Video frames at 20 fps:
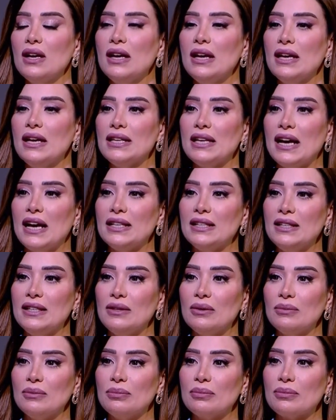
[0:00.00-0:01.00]
يعني
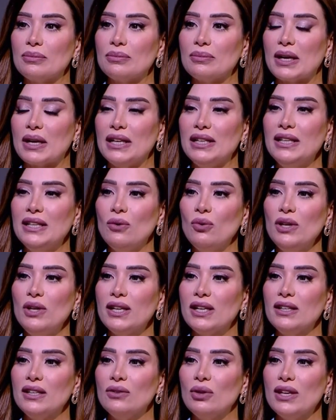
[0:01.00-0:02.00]
خليني اقول لك
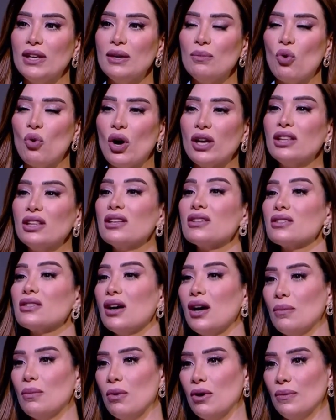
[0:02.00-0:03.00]
ان هي معادله
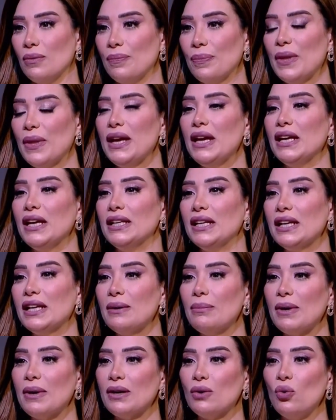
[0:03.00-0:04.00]
صعبه ان انا
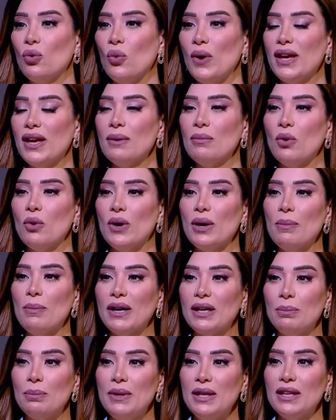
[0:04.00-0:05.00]
ابقى جوايا موهبه
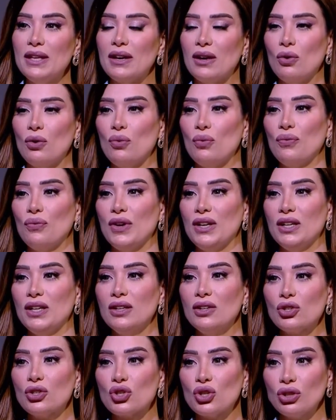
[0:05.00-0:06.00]
كبيره وفنانه
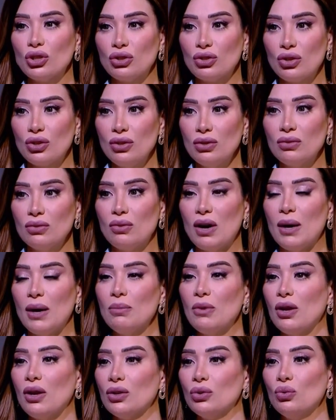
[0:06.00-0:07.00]
شاطره
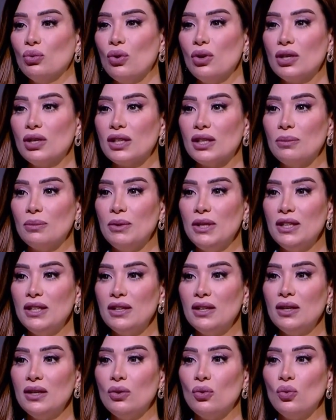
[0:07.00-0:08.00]
وعامله ادوار
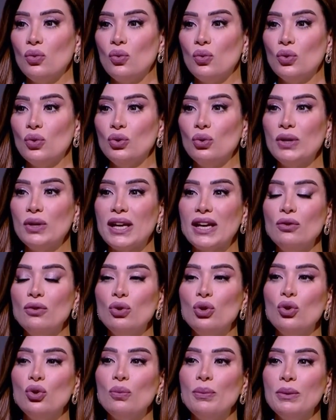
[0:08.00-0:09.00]
كبيره ودول كانوا
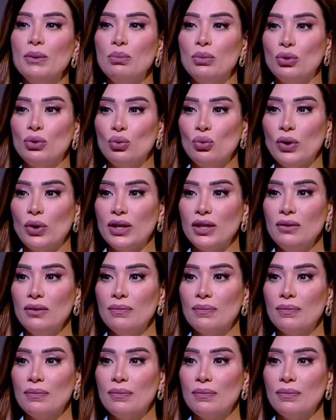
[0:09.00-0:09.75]
اليومين بتوعي